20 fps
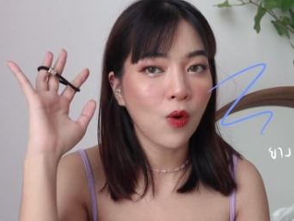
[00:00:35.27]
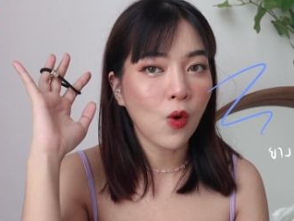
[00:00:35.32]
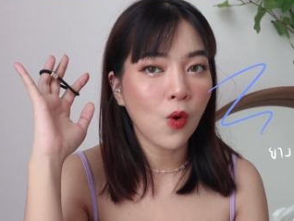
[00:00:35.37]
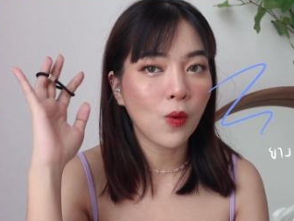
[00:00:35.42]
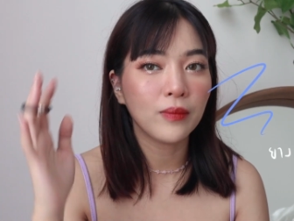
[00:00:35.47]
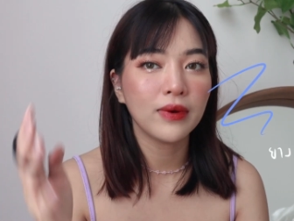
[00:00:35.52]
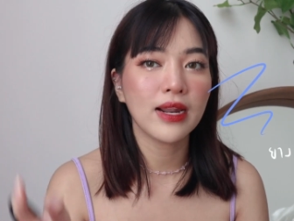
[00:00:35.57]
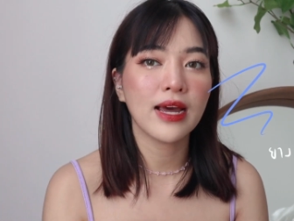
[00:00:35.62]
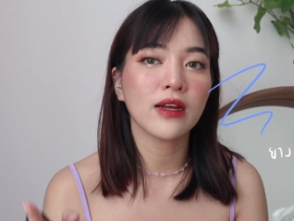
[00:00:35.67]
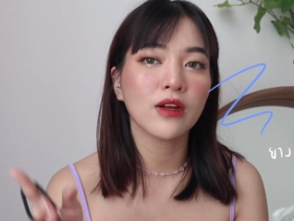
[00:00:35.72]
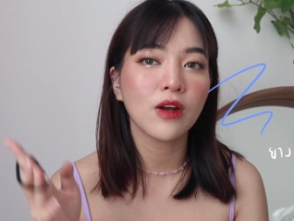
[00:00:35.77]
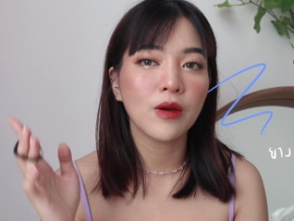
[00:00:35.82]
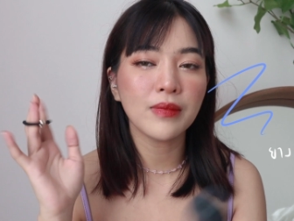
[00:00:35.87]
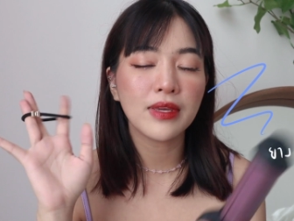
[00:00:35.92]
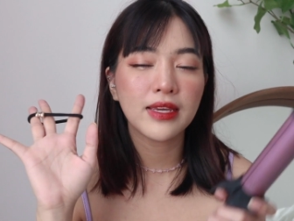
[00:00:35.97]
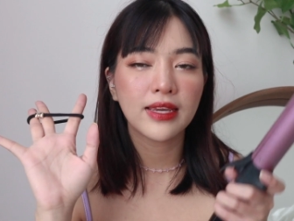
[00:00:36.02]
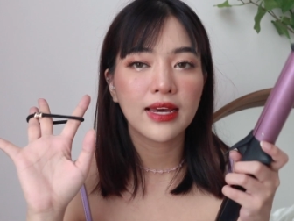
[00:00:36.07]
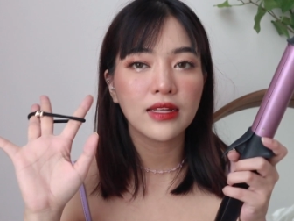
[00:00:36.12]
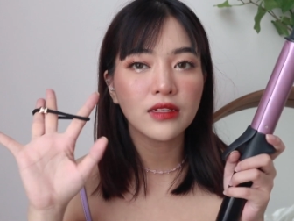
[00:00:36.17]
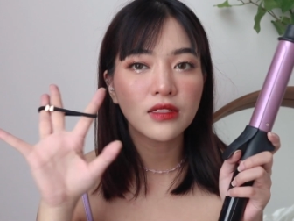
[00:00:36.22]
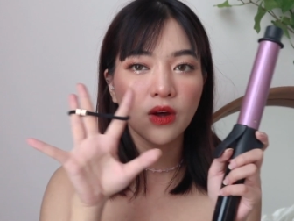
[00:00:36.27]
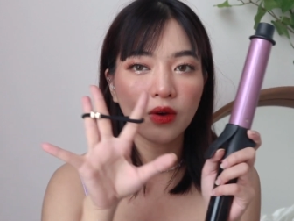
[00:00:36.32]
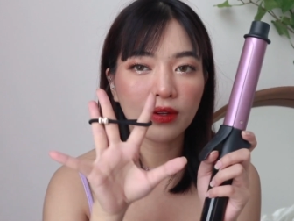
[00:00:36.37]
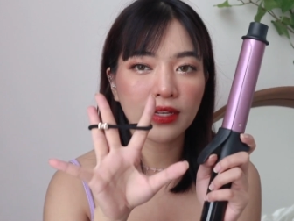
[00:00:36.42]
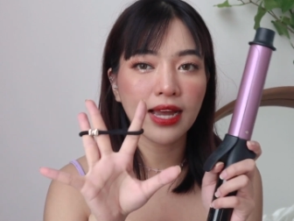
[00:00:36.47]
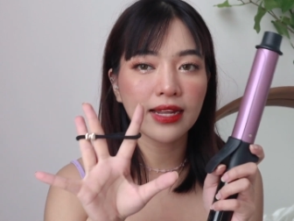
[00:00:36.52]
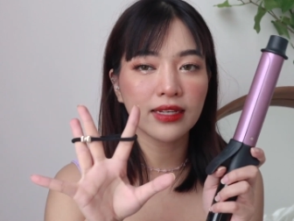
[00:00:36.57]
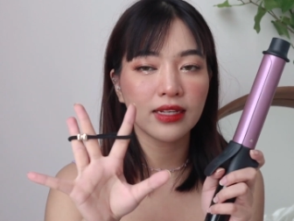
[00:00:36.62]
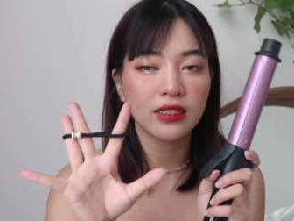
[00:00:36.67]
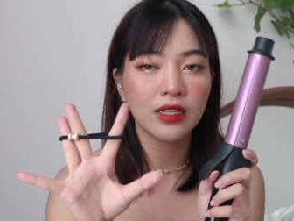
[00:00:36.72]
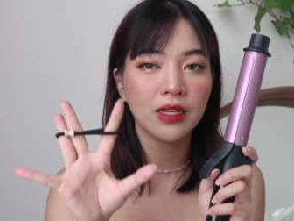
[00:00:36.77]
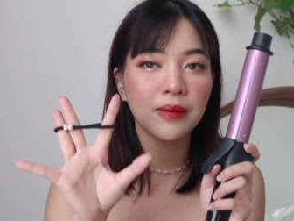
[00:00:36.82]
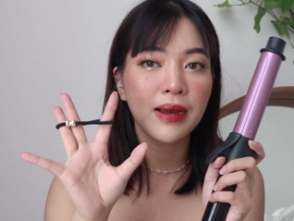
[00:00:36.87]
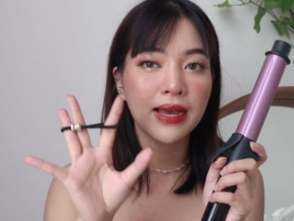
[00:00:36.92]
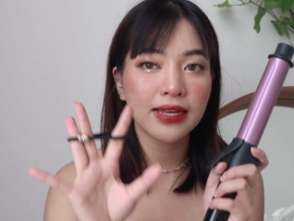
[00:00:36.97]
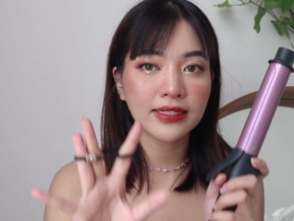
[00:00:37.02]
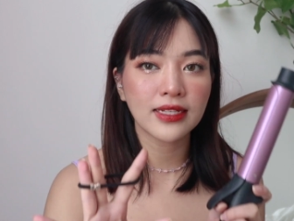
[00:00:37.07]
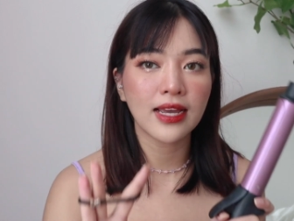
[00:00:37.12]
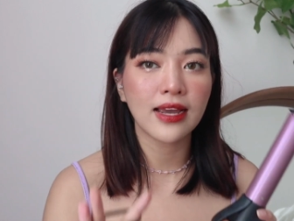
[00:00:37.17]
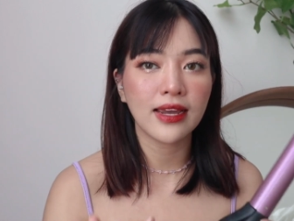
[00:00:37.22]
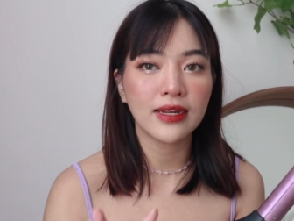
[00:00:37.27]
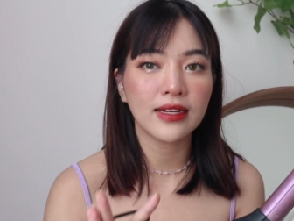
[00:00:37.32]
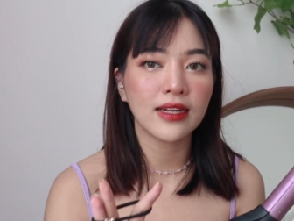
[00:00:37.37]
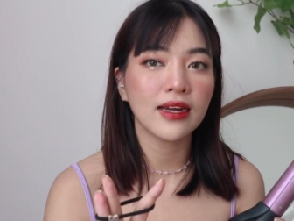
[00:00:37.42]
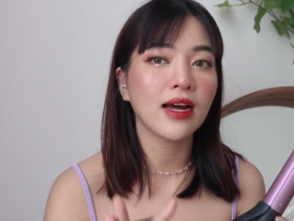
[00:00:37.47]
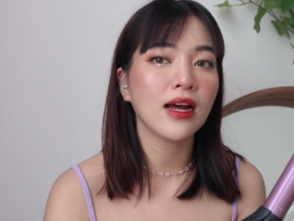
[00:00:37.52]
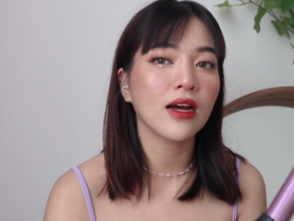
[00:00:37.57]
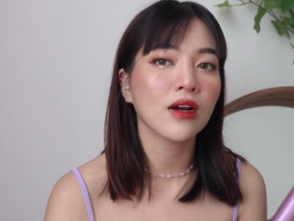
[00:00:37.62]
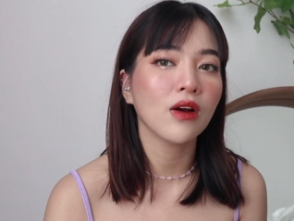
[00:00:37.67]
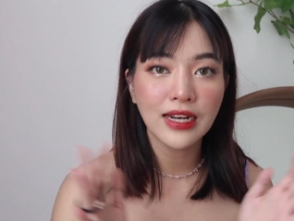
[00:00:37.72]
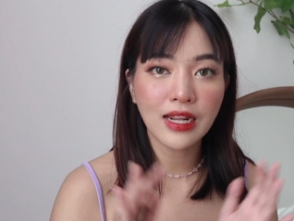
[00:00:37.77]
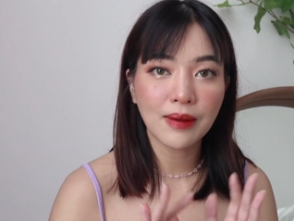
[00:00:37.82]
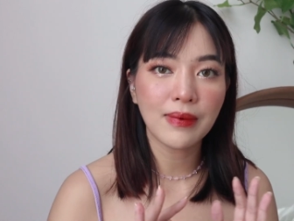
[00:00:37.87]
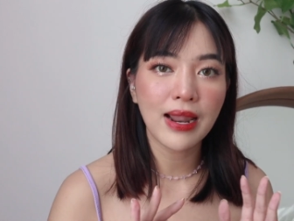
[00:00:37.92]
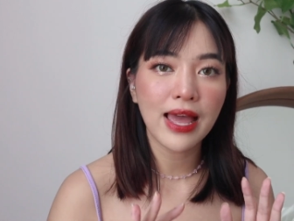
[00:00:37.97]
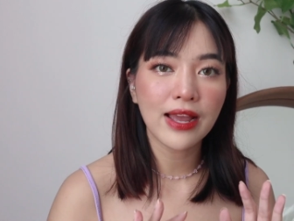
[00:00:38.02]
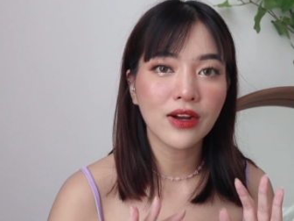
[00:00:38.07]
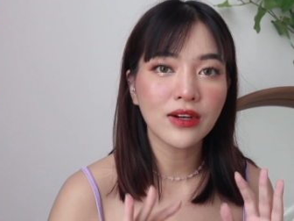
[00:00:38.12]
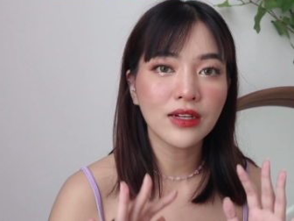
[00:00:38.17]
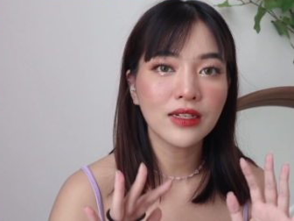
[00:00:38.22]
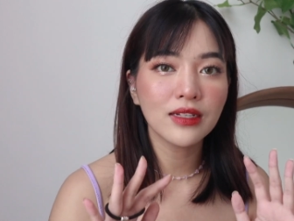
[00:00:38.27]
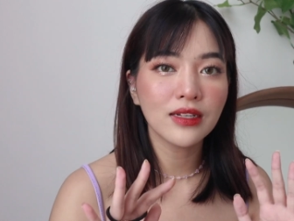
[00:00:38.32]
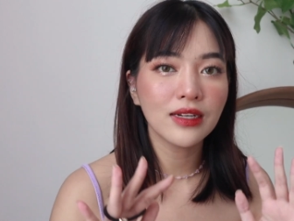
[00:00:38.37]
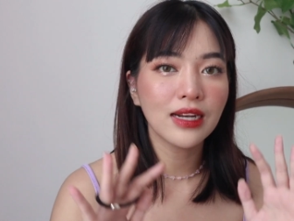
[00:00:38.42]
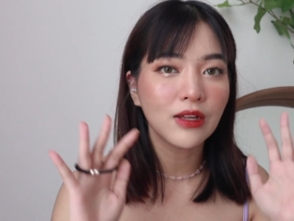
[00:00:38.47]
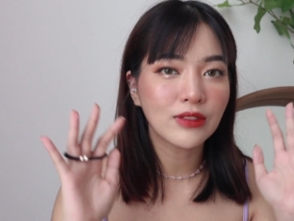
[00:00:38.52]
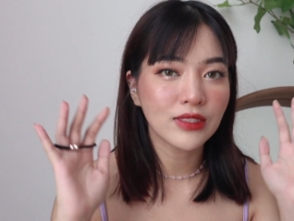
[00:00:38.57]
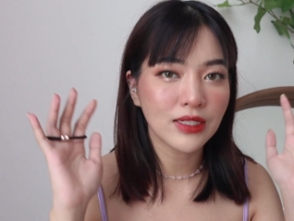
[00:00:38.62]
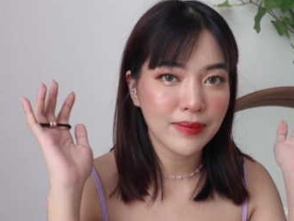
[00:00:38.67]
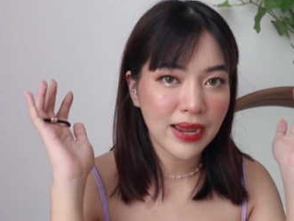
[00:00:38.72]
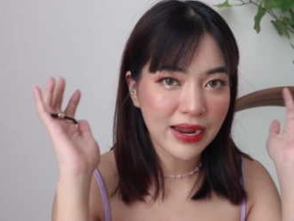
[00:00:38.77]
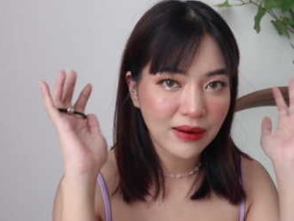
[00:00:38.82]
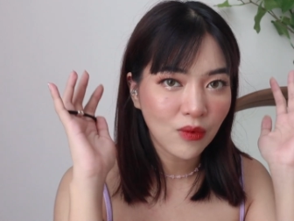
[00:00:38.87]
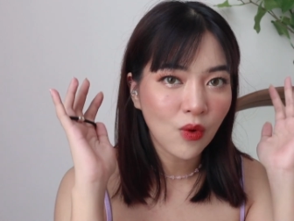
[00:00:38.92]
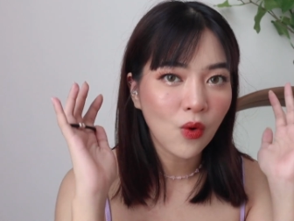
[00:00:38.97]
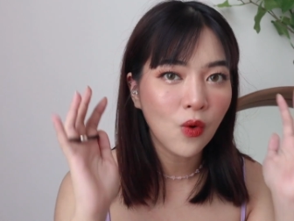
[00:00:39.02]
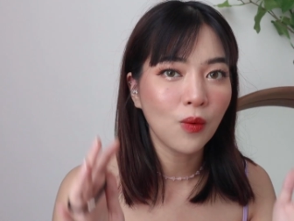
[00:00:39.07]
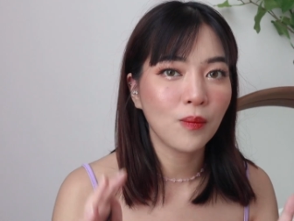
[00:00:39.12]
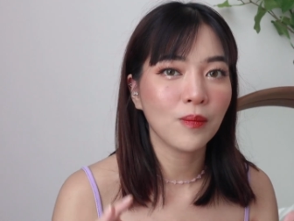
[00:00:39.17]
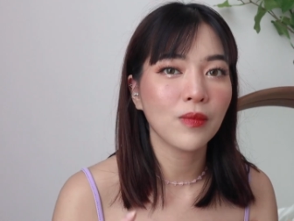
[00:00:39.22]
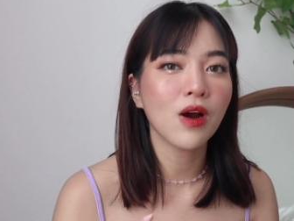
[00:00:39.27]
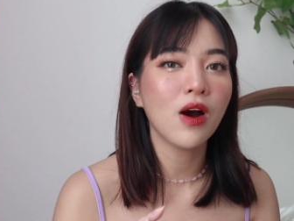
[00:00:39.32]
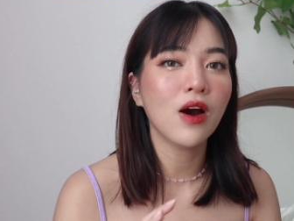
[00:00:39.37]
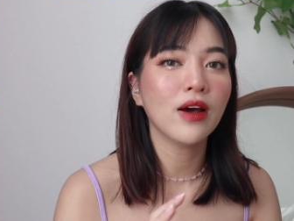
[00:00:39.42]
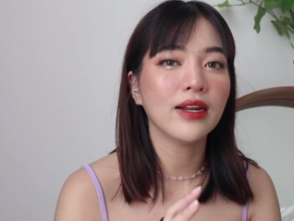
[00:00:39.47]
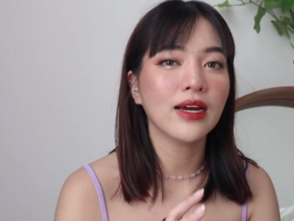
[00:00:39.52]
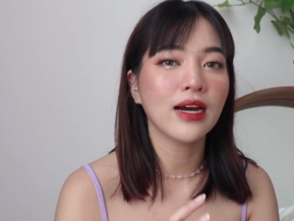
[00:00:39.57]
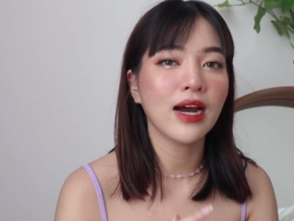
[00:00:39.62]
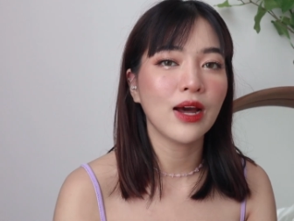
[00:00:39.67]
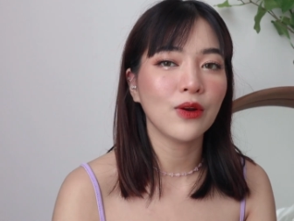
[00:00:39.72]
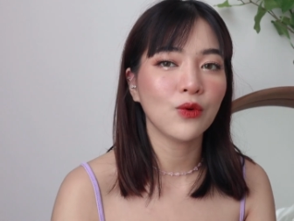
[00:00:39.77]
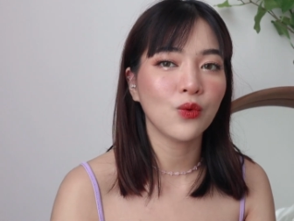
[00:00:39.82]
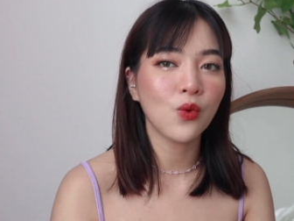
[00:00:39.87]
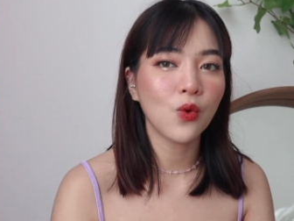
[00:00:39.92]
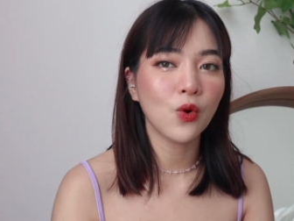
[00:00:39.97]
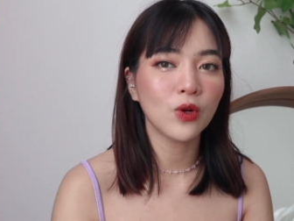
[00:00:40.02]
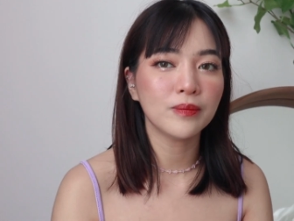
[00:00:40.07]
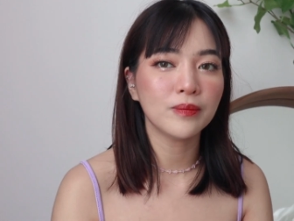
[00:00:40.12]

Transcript: ผมนะก็มีแค่สองอย่างนี้ที่มายใช้นะคะอันดับแรกก็คือเราจะแบ่งผมก่อนนะคะทุกค